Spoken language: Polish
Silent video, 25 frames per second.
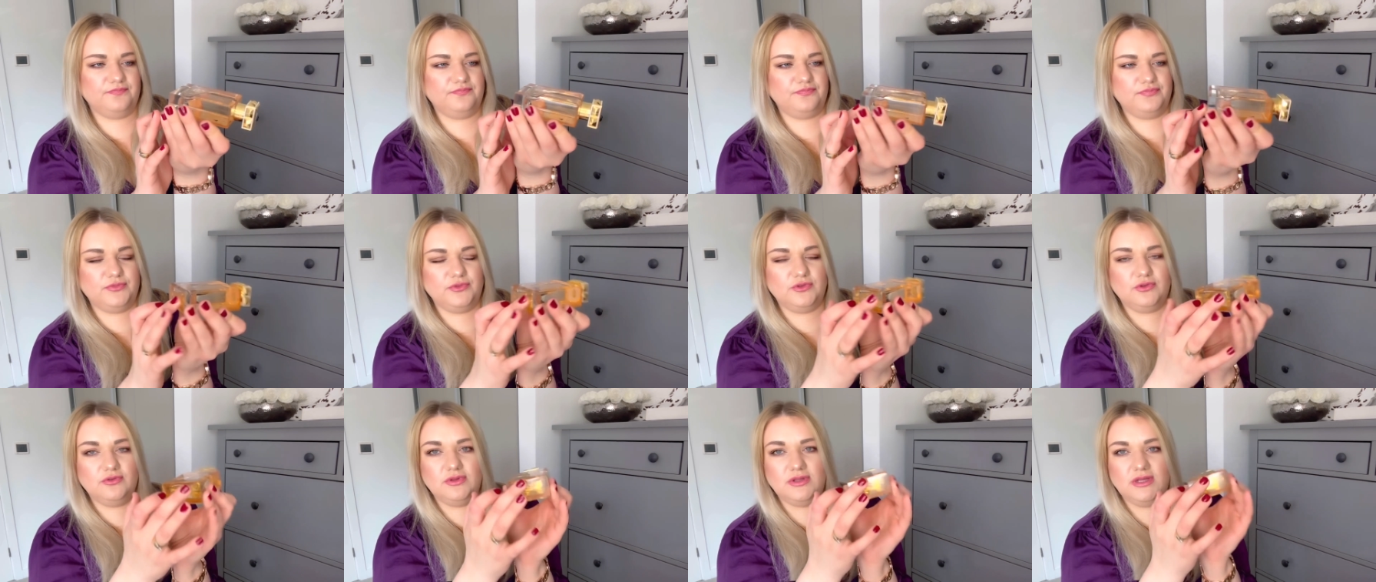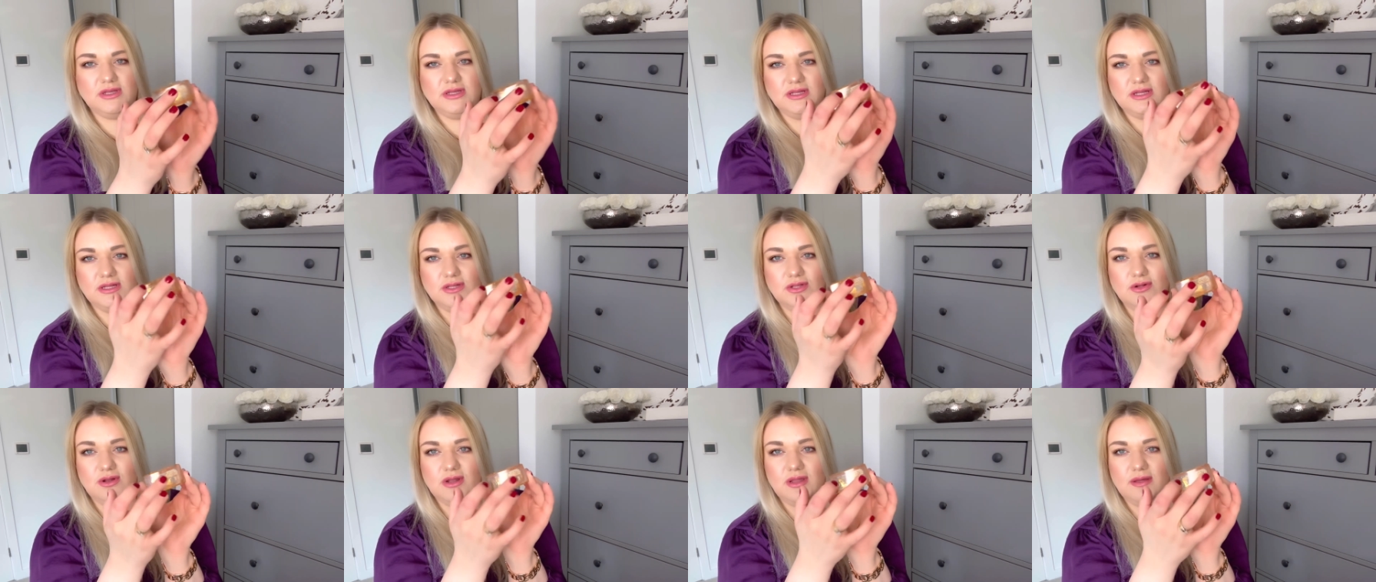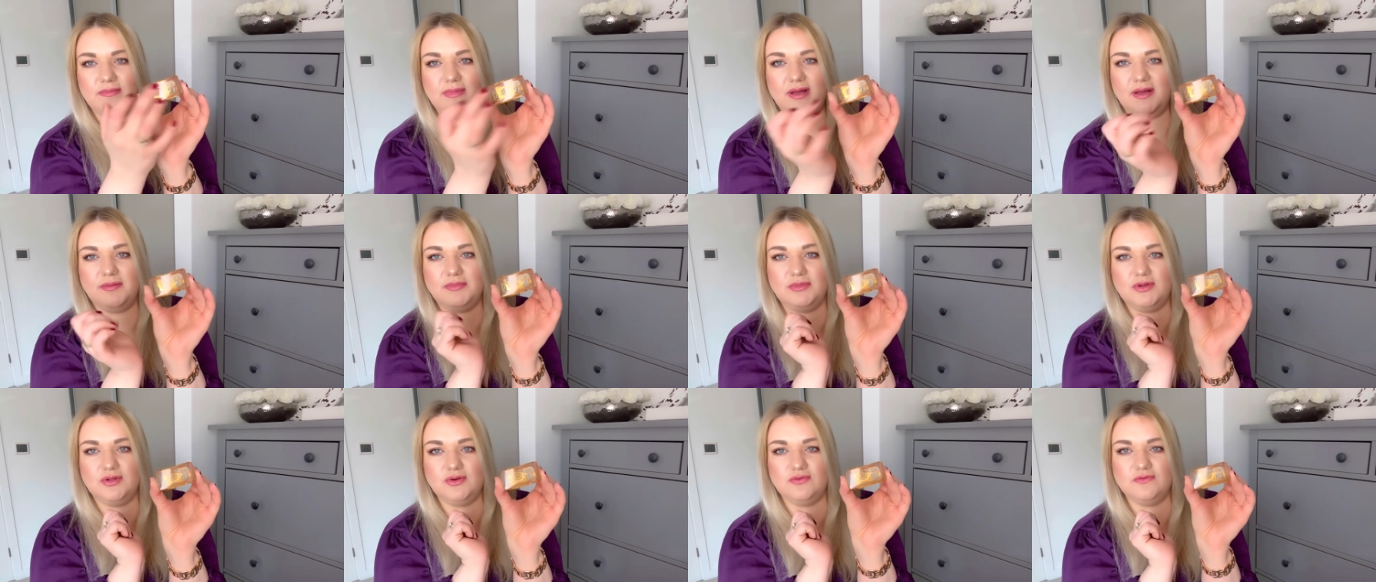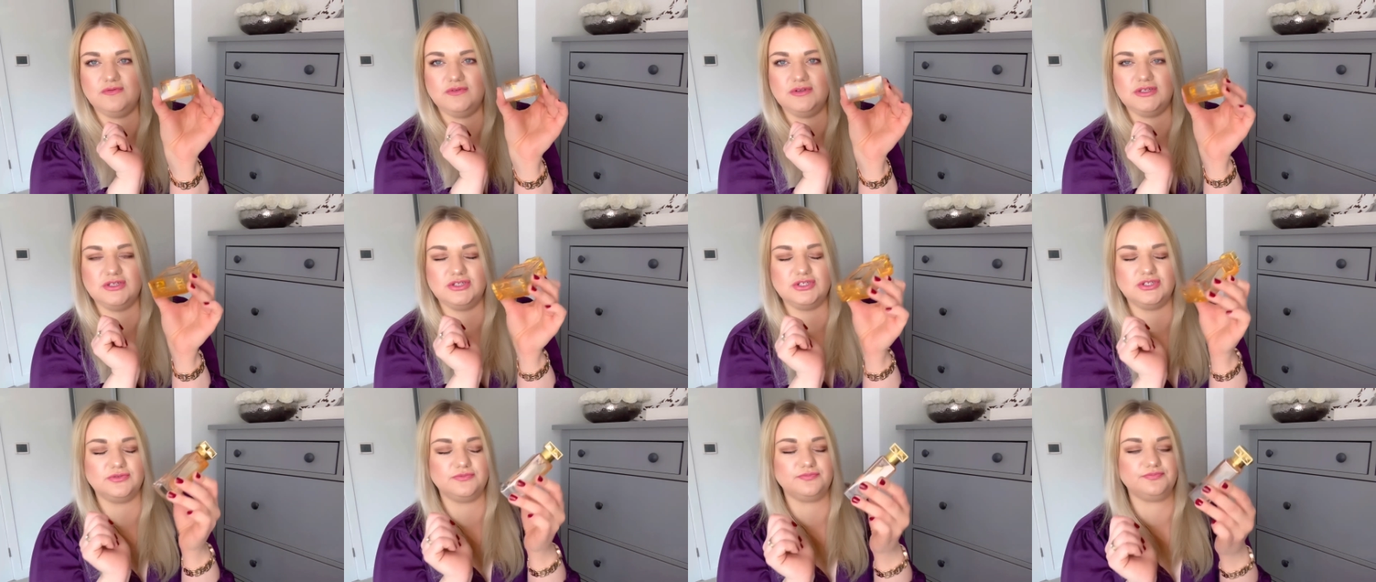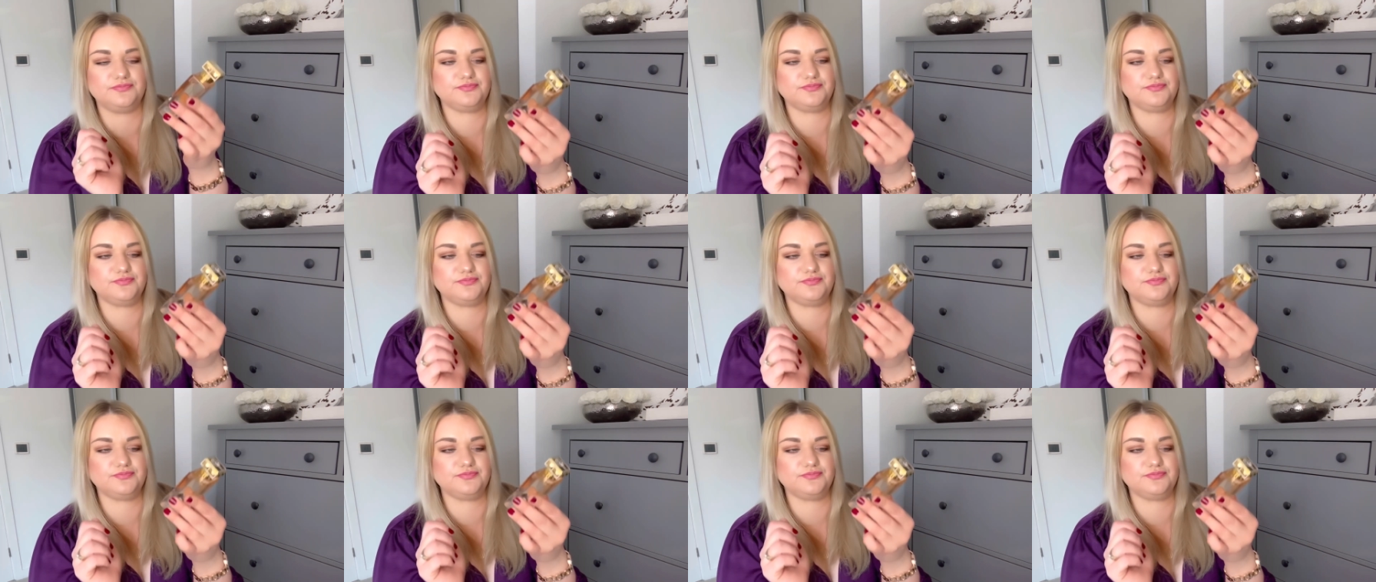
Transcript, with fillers: tutaj na dole mamy również